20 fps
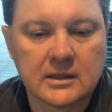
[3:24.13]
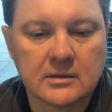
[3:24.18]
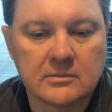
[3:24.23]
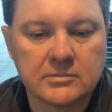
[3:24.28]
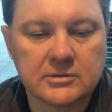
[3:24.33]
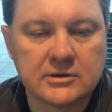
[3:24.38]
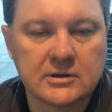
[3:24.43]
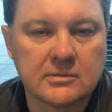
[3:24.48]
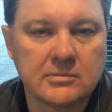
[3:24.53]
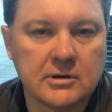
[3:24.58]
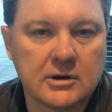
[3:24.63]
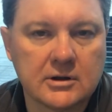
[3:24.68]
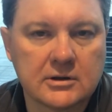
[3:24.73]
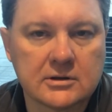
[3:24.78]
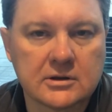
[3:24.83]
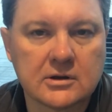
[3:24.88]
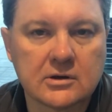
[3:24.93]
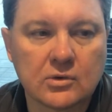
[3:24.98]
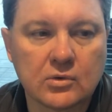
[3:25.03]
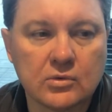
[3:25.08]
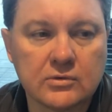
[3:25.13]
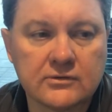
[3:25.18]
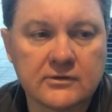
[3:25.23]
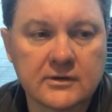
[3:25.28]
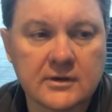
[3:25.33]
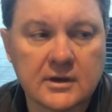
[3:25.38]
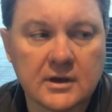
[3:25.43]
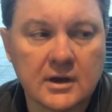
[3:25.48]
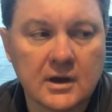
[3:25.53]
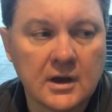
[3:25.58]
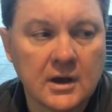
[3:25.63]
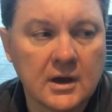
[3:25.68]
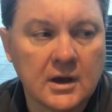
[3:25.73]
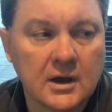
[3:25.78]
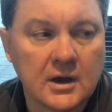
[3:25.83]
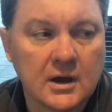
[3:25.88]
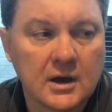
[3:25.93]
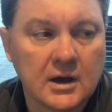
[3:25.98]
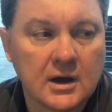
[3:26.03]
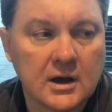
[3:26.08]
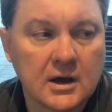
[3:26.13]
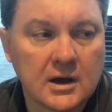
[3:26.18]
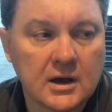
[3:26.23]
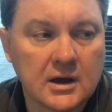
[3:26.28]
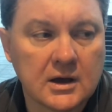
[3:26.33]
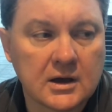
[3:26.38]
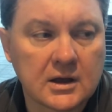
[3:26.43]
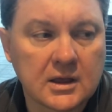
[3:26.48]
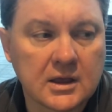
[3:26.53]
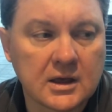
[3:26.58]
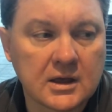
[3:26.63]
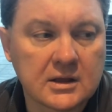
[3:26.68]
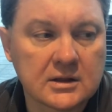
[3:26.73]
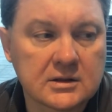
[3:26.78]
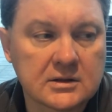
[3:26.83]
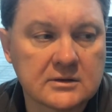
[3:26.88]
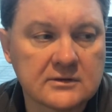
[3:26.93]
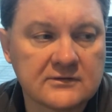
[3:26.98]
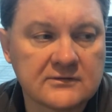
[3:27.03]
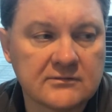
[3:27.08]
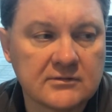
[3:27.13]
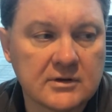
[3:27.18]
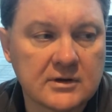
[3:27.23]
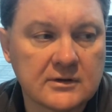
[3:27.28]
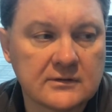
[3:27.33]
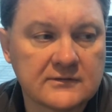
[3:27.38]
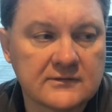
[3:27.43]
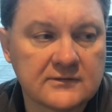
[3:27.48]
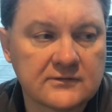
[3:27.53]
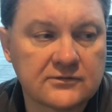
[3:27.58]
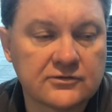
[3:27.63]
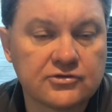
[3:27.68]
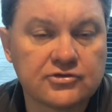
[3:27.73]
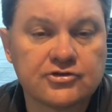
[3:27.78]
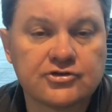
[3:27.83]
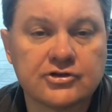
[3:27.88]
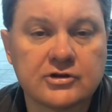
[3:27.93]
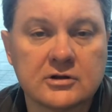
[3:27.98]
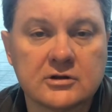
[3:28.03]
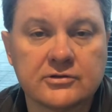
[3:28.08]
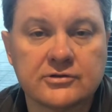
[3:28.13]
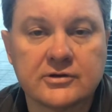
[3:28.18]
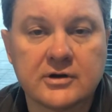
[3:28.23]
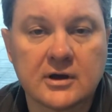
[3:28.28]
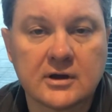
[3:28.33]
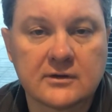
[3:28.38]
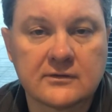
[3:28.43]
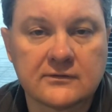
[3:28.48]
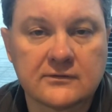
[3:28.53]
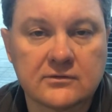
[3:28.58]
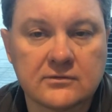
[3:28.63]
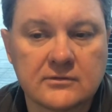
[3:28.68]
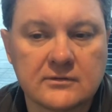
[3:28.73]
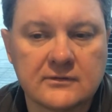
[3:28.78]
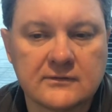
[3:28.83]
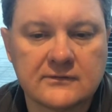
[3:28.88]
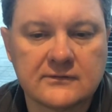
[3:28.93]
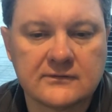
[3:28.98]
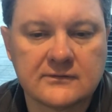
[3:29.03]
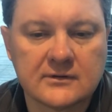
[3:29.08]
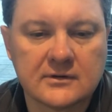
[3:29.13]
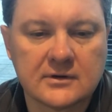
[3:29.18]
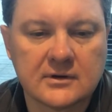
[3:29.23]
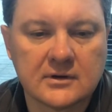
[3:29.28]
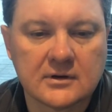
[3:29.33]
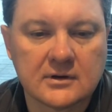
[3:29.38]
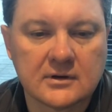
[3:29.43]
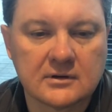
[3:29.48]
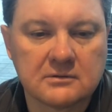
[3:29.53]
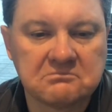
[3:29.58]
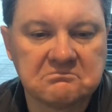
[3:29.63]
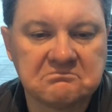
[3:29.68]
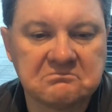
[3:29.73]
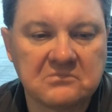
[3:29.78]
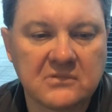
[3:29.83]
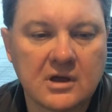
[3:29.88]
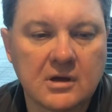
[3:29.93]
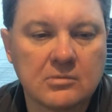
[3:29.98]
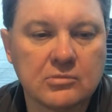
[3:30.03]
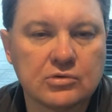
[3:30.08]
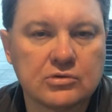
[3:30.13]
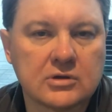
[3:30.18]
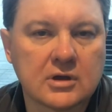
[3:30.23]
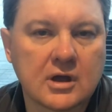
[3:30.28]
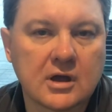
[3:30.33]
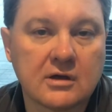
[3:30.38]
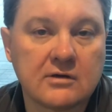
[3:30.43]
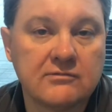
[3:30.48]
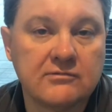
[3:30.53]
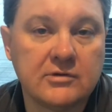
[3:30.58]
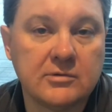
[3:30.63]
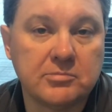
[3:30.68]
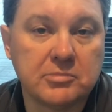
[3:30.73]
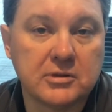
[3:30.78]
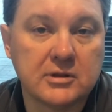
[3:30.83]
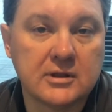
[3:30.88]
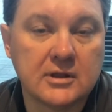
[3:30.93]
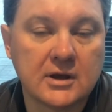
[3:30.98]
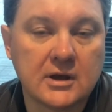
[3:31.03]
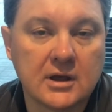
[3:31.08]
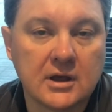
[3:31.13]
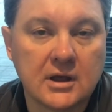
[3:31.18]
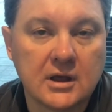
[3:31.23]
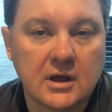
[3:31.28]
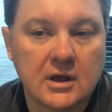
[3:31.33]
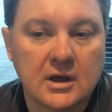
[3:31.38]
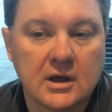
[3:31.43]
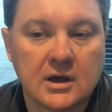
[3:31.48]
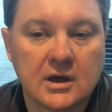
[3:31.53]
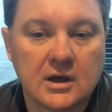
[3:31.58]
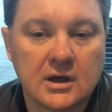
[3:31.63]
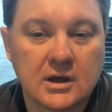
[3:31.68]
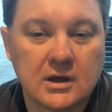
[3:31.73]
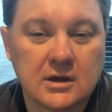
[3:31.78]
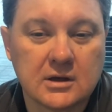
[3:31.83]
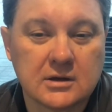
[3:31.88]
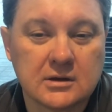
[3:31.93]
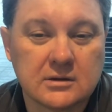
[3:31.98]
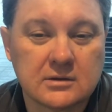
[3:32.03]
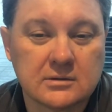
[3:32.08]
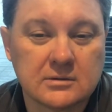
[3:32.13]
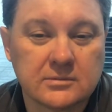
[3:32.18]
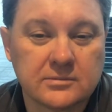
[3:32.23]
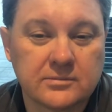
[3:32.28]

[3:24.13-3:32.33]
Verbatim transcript: потребляют наркотики, а, как это называется, social drugs, то есть а, как будто как выпить, да, а,